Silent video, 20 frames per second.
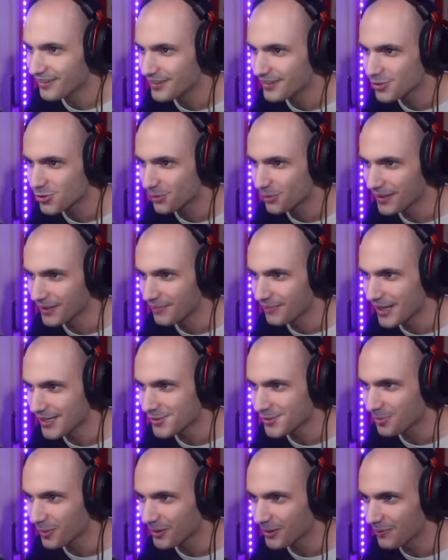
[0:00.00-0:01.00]
Sopra da me,
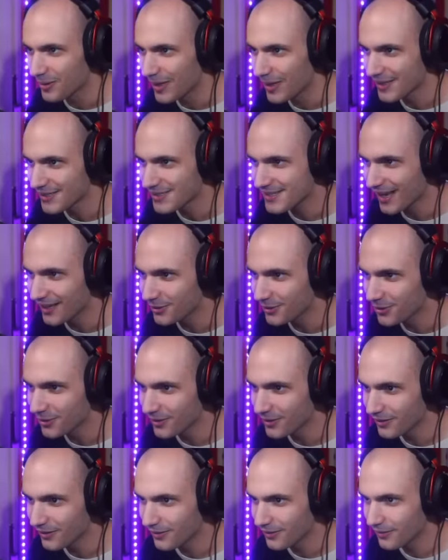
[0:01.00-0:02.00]
sopra da me.
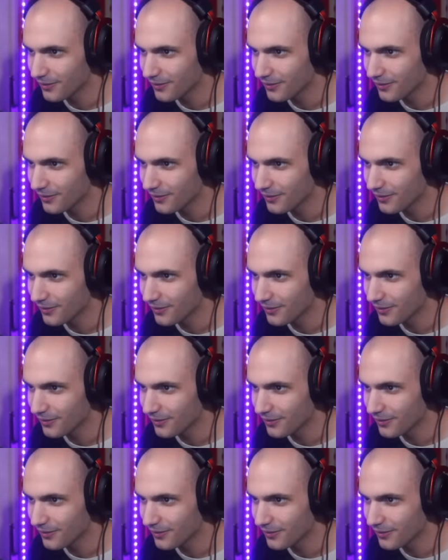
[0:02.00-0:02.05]
Salgo.